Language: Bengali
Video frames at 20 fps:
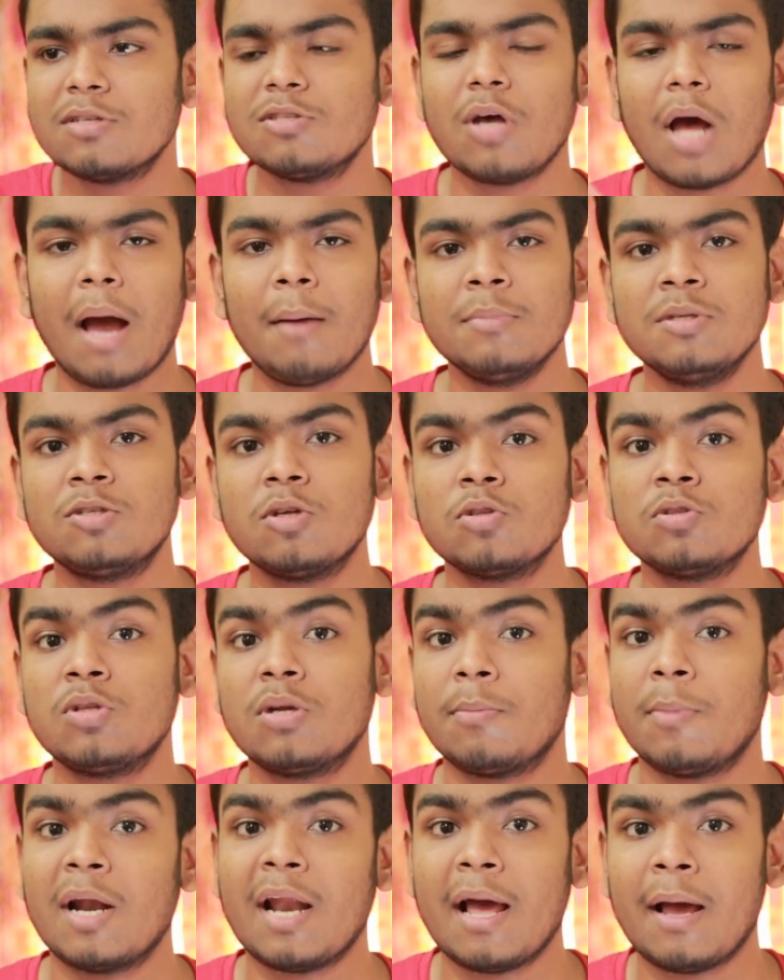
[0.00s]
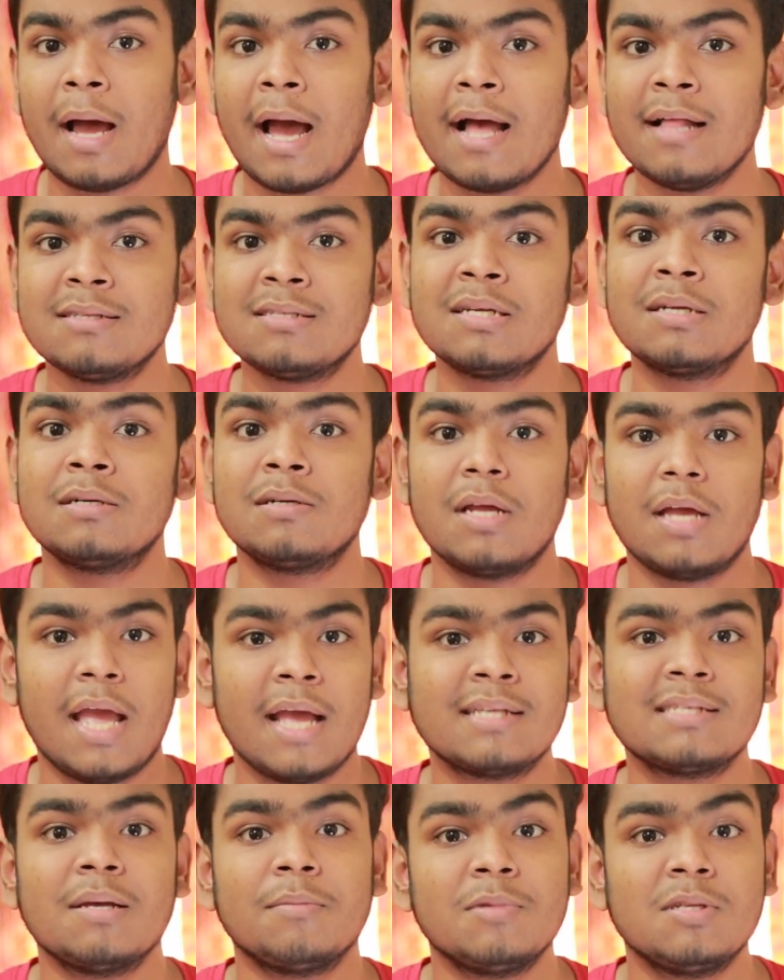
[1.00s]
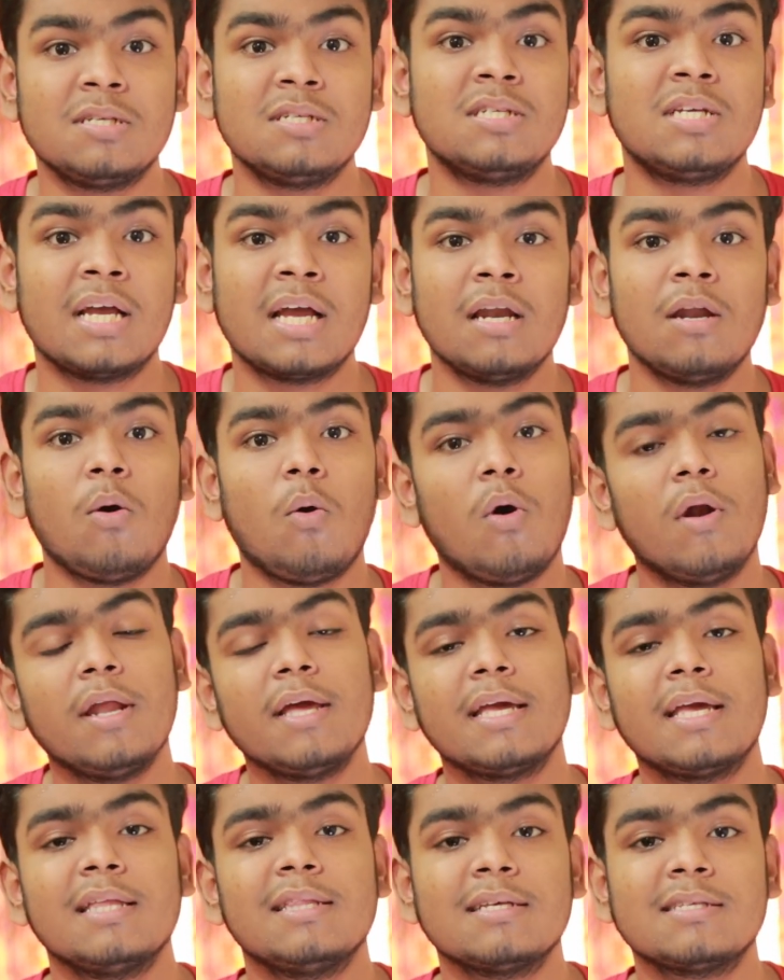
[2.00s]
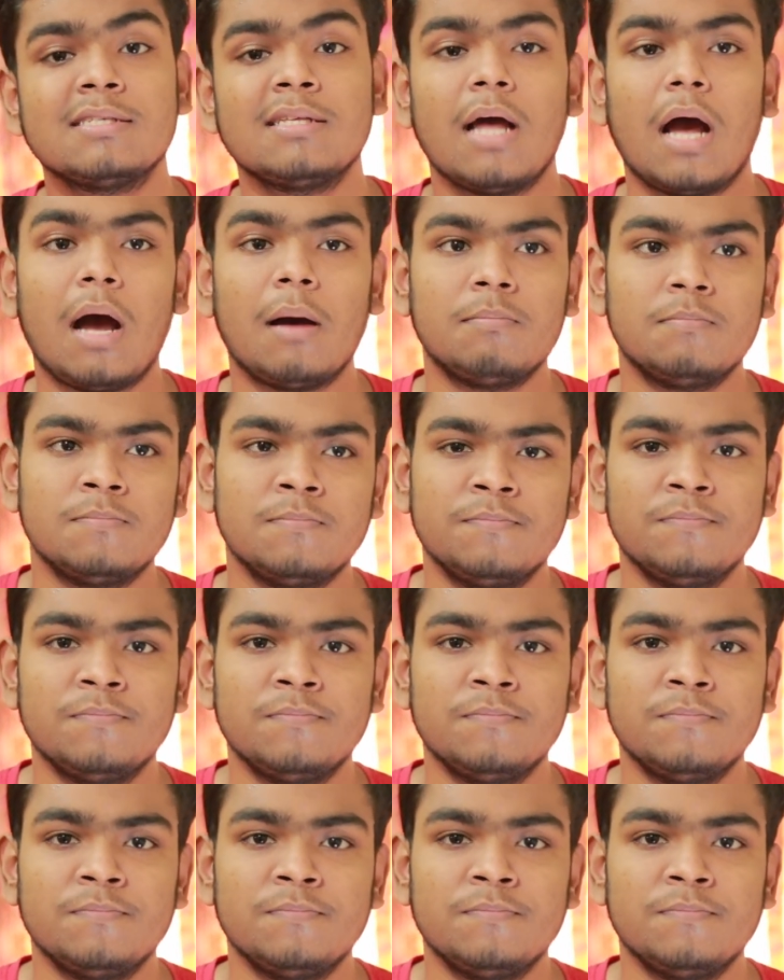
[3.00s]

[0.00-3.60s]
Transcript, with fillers: আমার আমি যতদূর মানে আইএলসের এক্সাম দিচ্ছি সেখানে অনেকেই দেখছি